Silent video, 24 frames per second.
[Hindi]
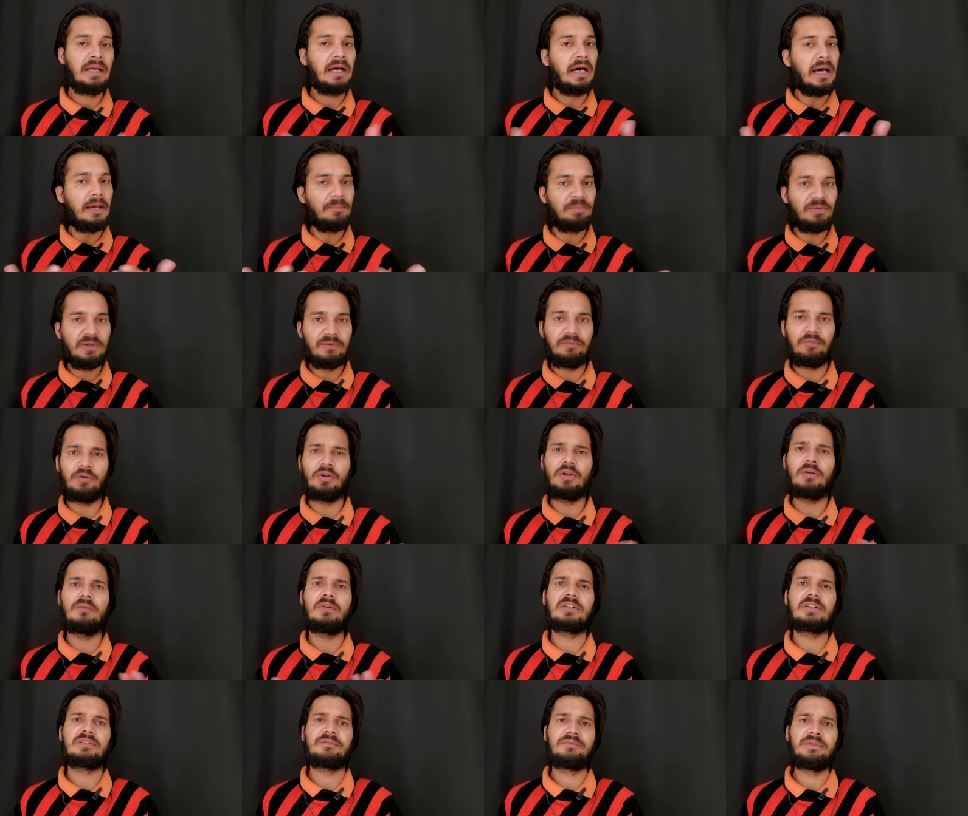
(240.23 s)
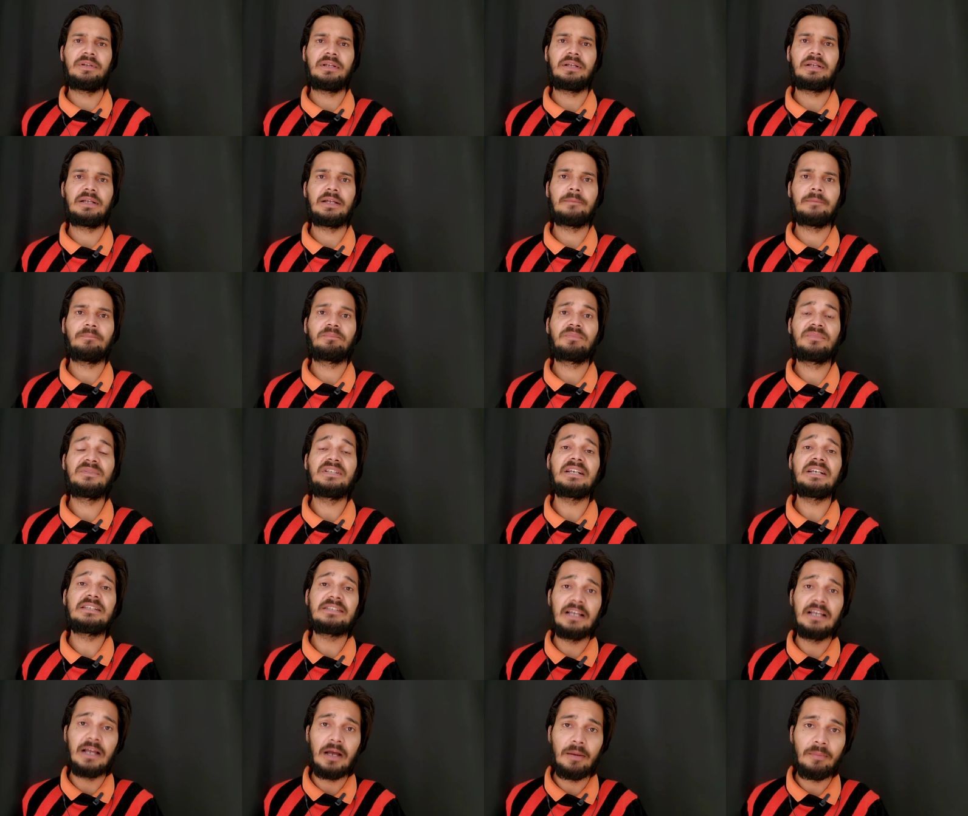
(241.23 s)
आपके फॉलोअर्स फेक है
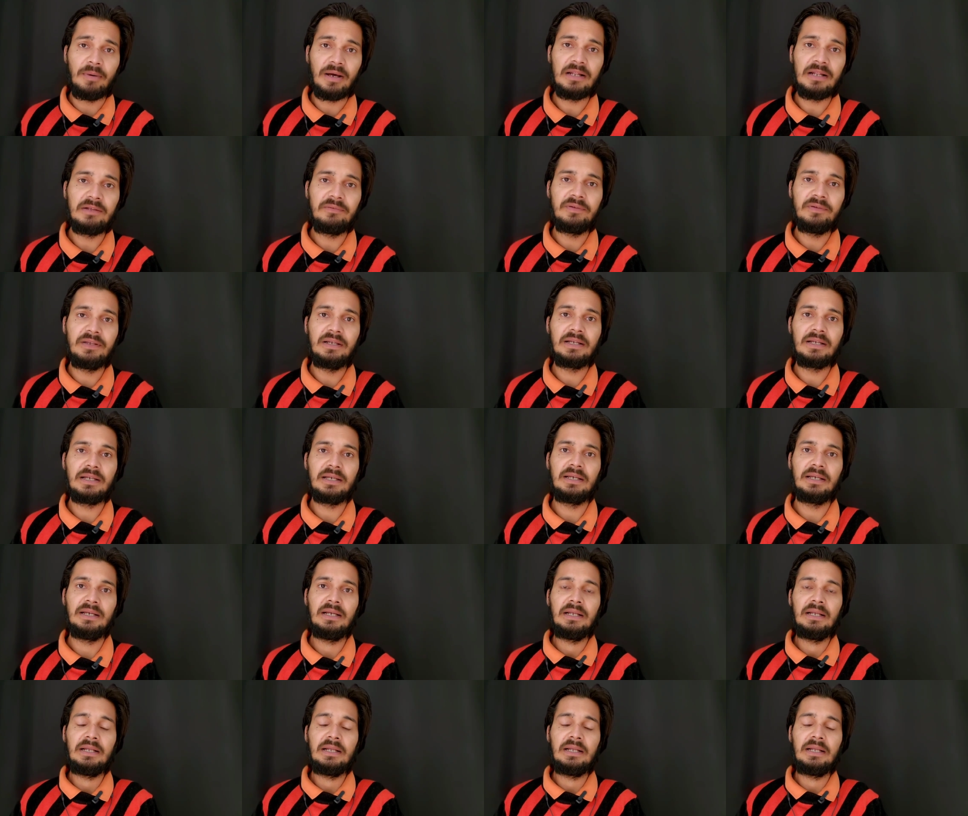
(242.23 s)
जैसे हमारे फेक हैं